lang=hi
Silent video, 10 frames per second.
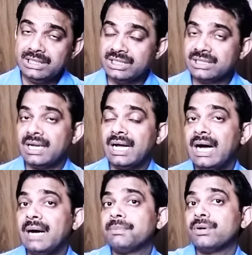जितना
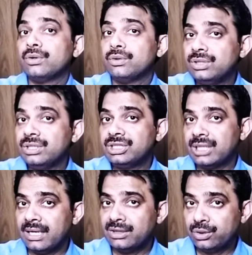आप खुद
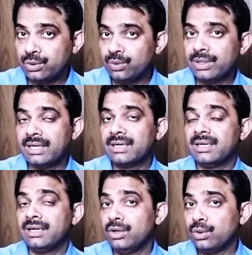शांत हो कर
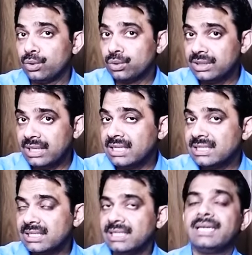के इन लोगों को ध्यान
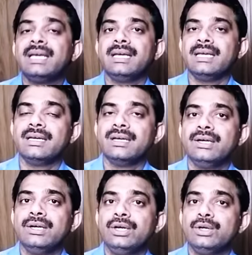से देखेंगे
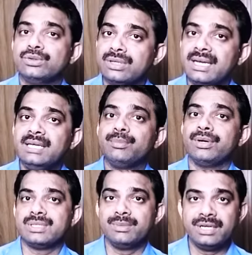उतना ही
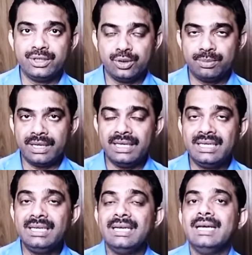पॉसिबिलिटी हो
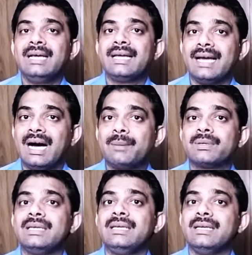पाएगी कि
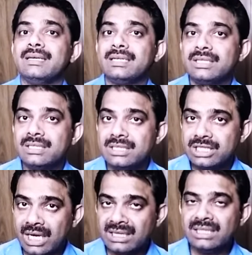आपकी
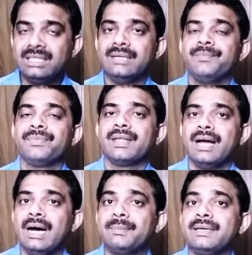शांति
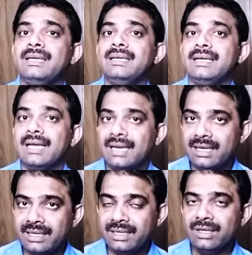आपकी
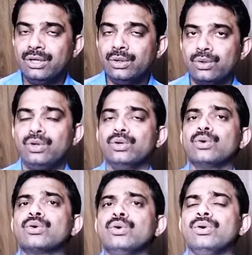गहराई उन
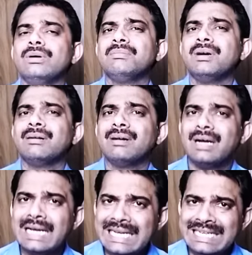लोगों को
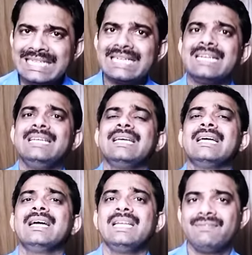इनडायरेक्टली
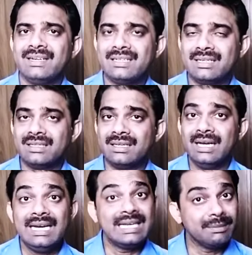इफ़ेक्ट कर दे
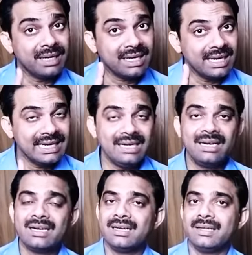लेकिन मैंने कहा
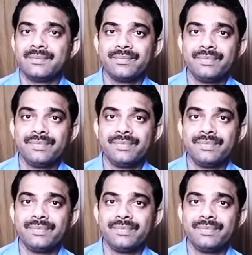इनडायरेक्टली